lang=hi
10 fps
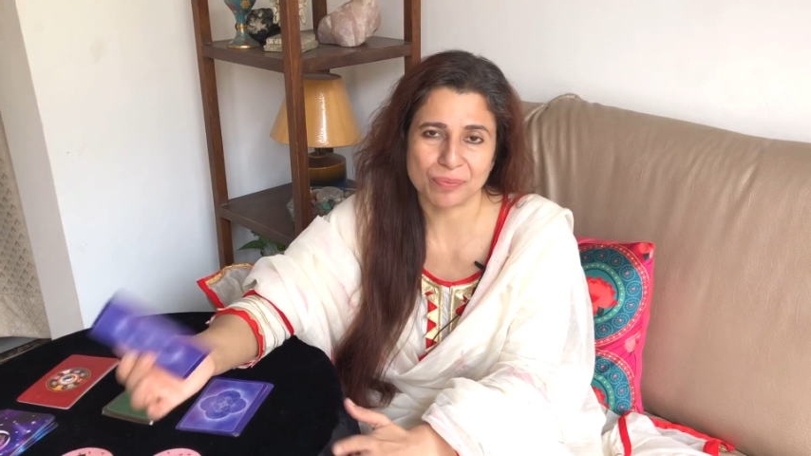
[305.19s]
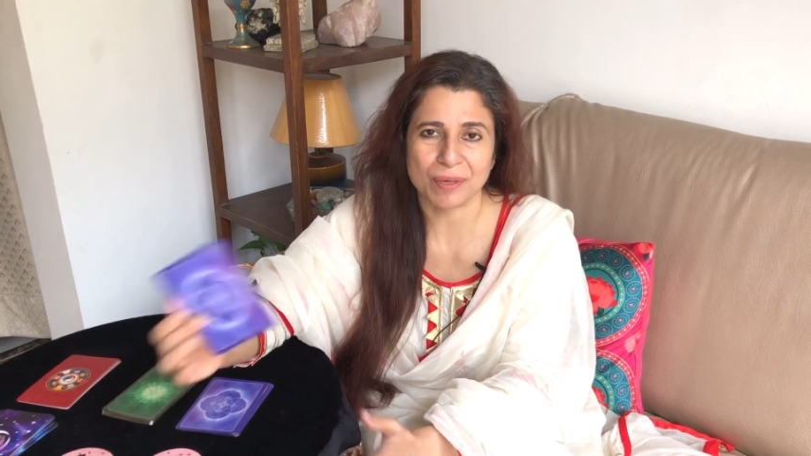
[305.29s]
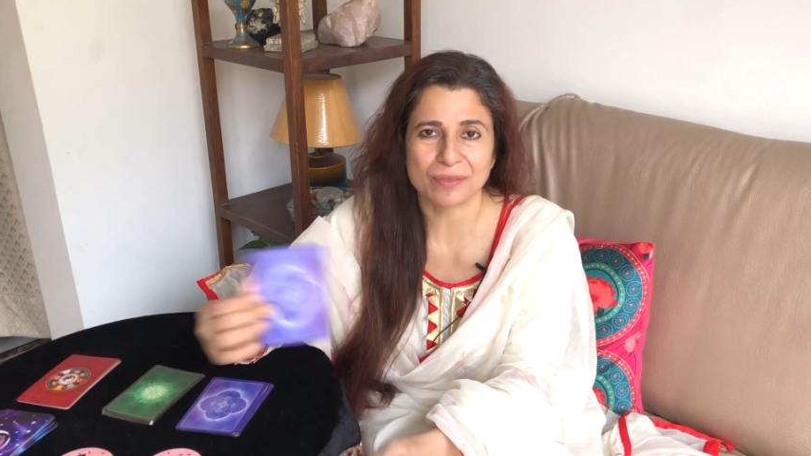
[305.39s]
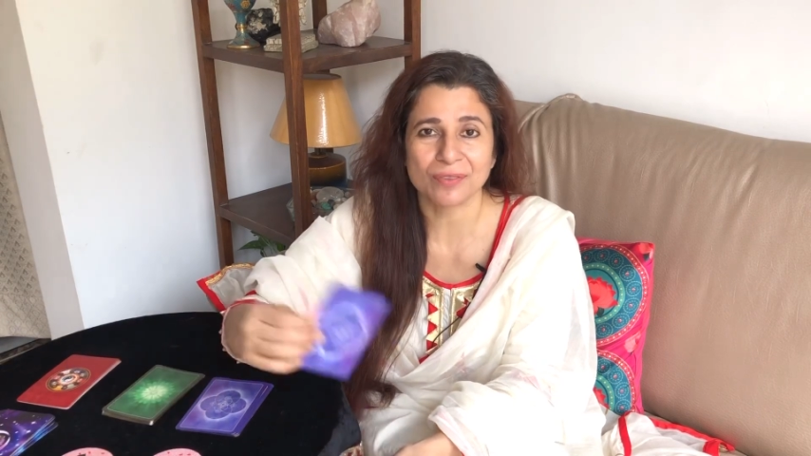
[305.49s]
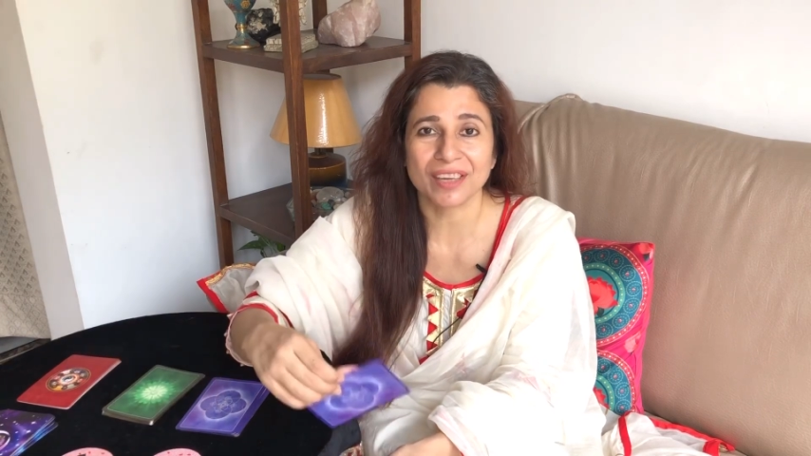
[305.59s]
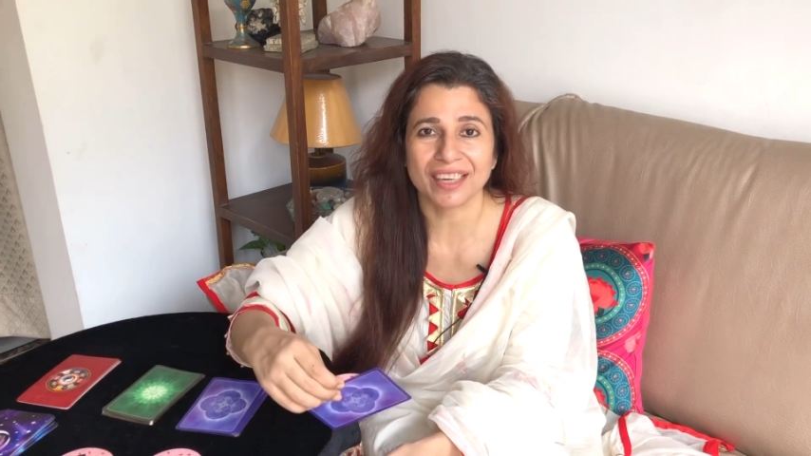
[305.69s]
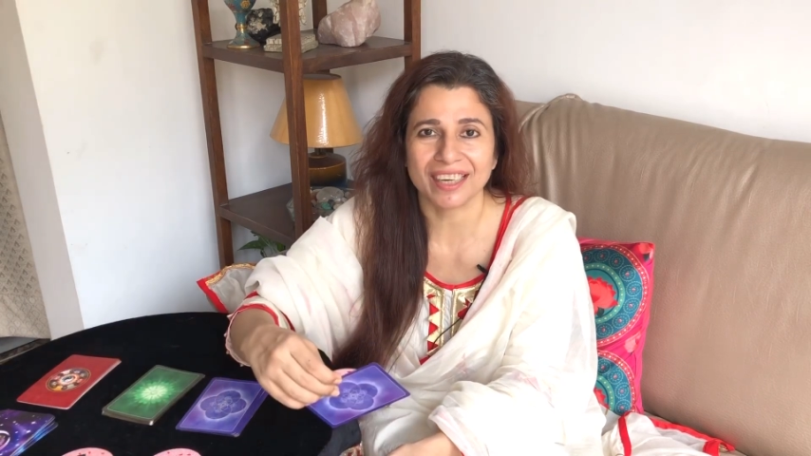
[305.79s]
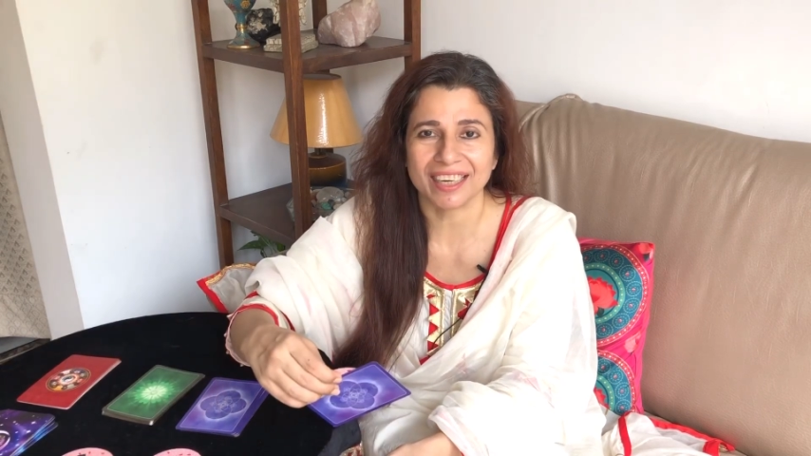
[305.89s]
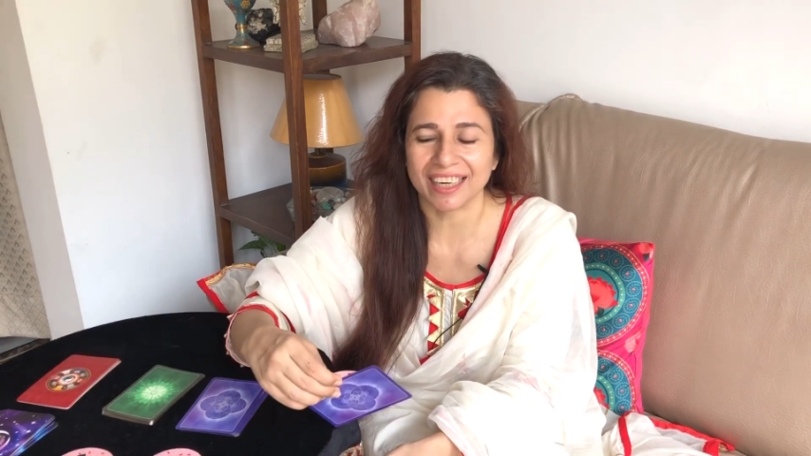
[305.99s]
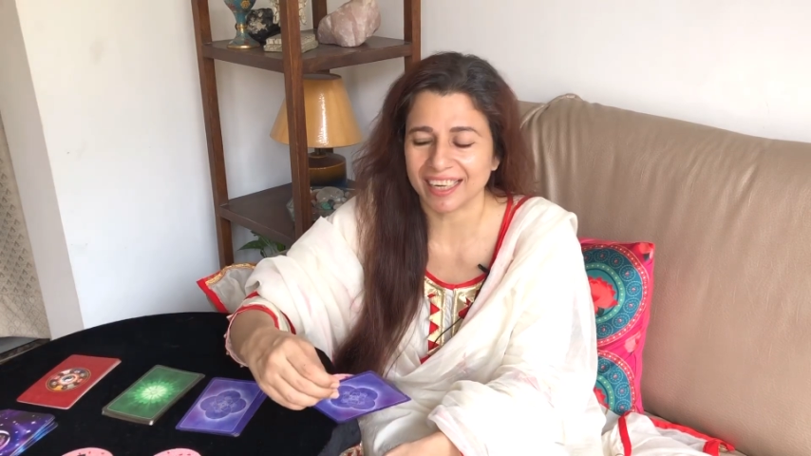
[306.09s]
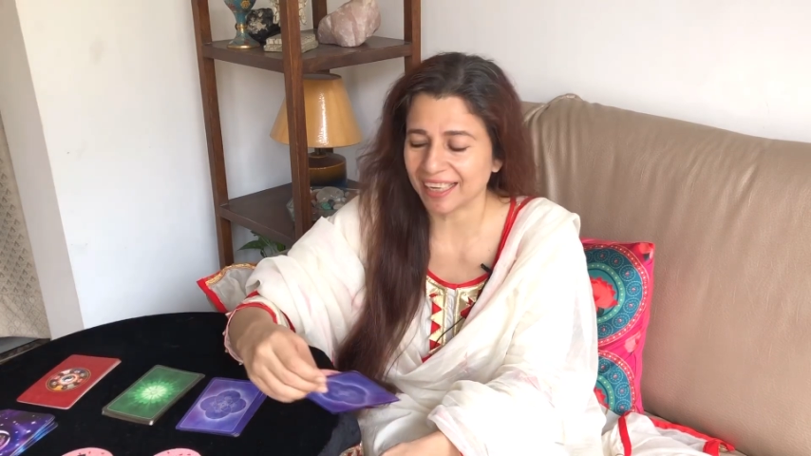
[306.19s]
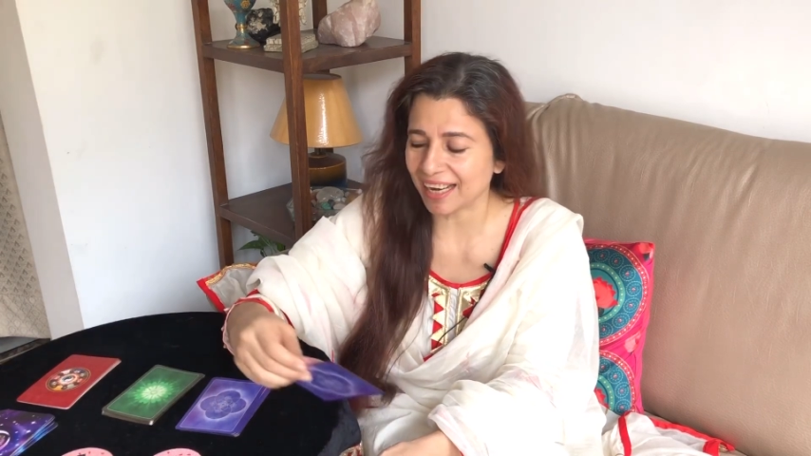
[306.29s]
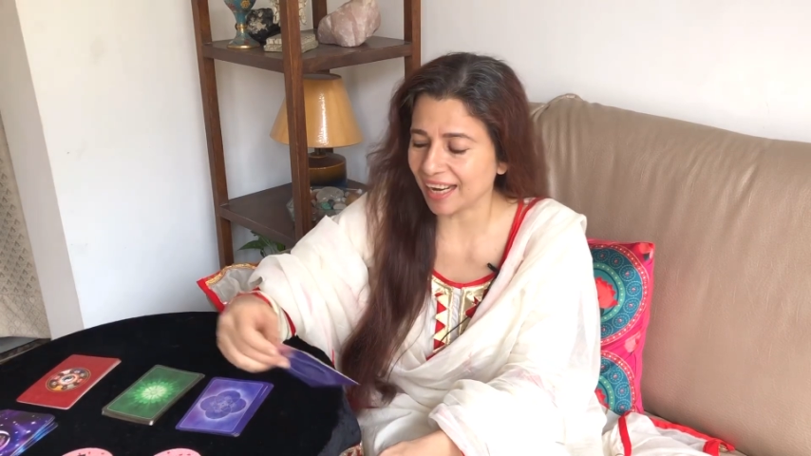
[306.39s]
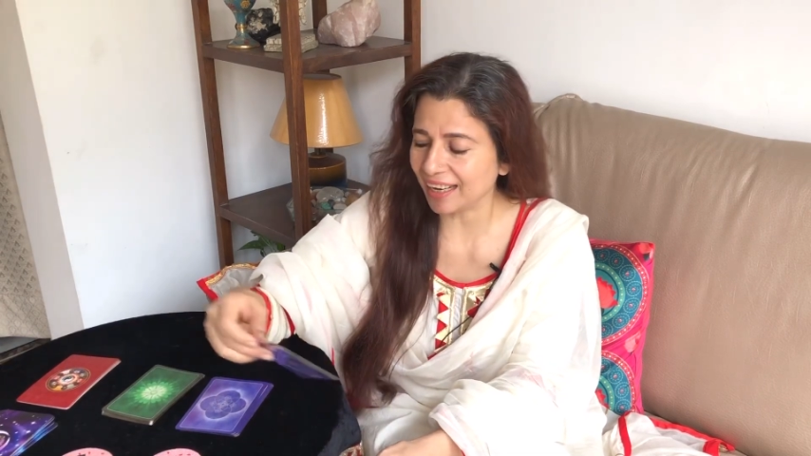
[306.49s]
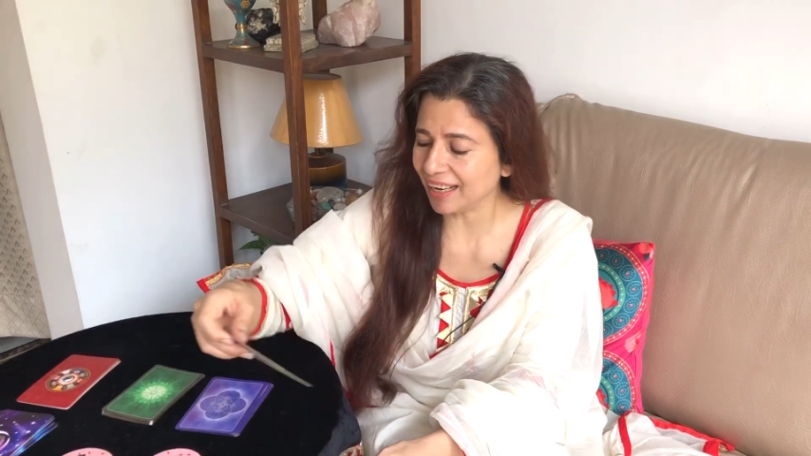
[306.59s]
स्पेसिफिकली लेकर
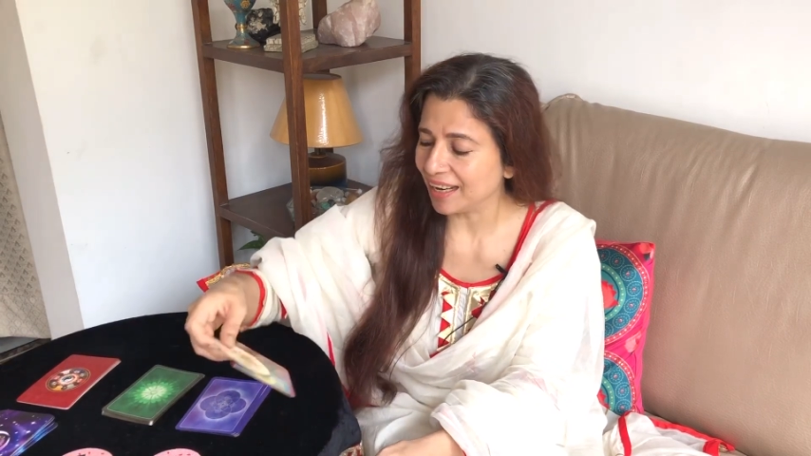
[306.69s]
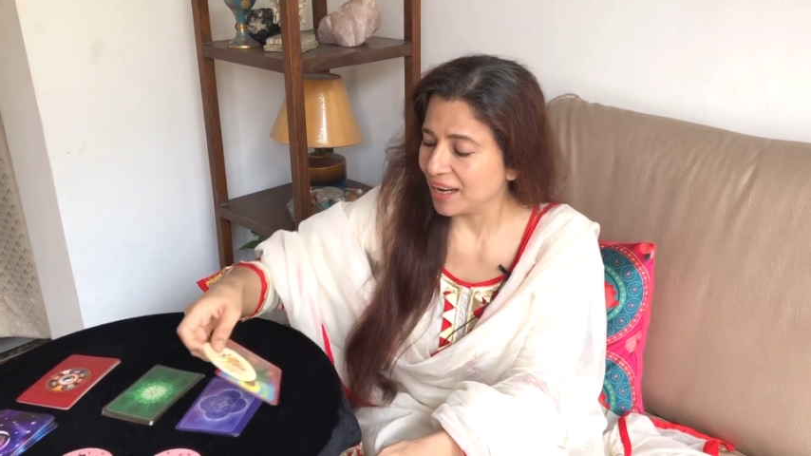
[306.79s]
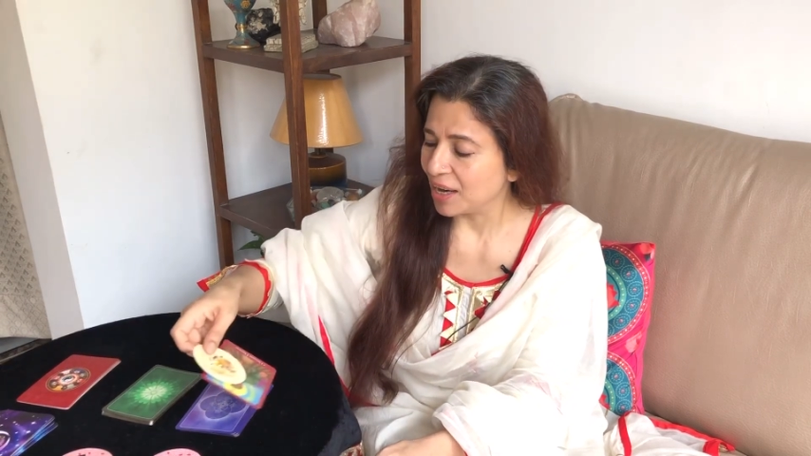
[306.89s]
आएँ